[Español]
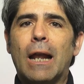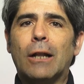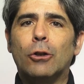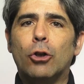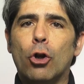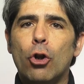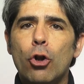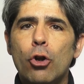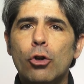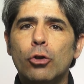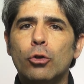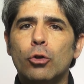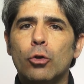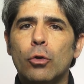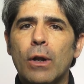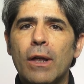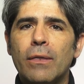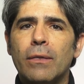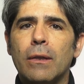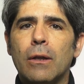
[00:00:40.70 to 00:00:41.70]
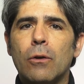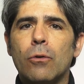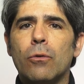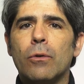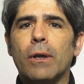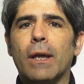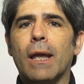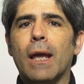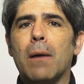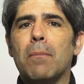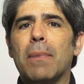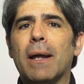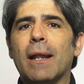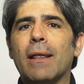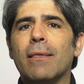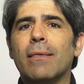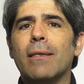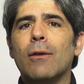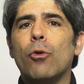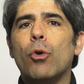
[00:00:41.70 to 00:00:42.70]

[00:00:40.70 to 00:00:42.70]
El dolor torácico que aparece